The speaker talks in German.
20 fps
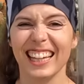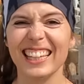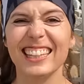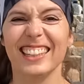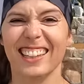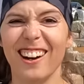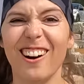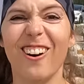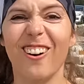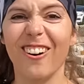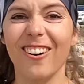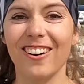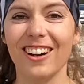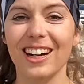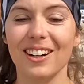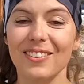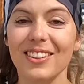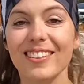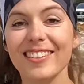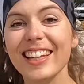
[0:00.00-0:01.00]
ich
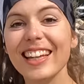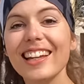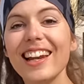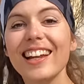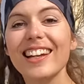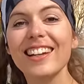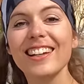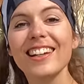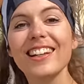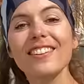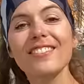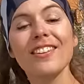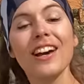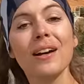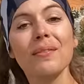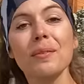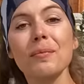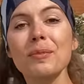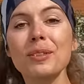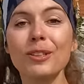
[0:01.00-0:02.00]
auch, aber das geht leider nicht.
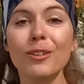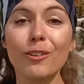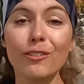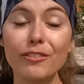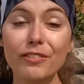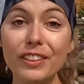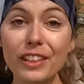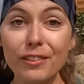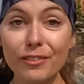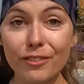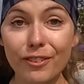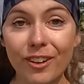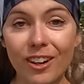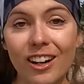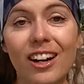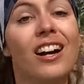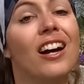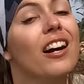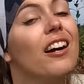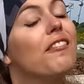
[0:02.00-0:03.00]
Wir haben nämlich noch viel
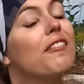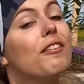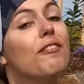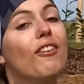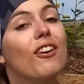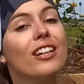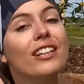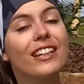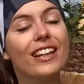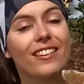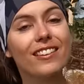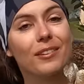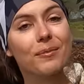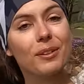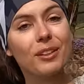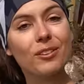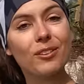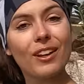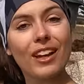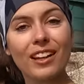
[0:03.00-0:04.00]
vor. Wir wollen jetzt
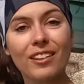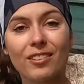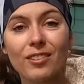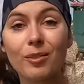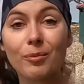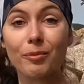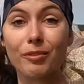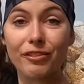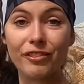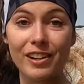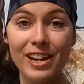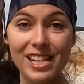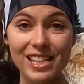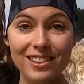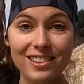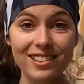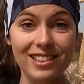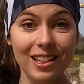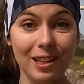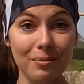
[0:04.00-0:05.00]
nämlich zuerst zum
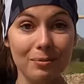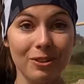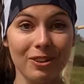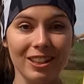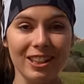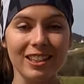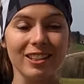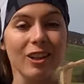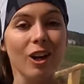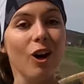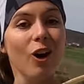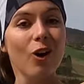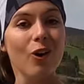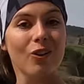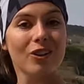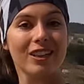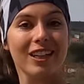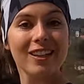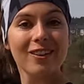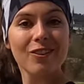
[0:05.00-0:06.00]
Felsenlabyrinth
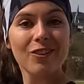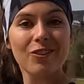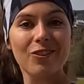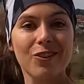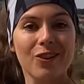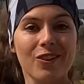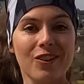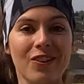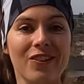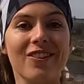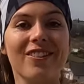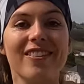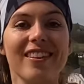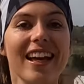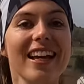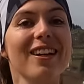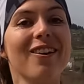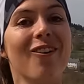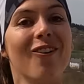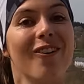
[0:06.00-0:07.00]
und dann noch zur
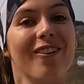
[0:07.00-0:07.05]
Kisseine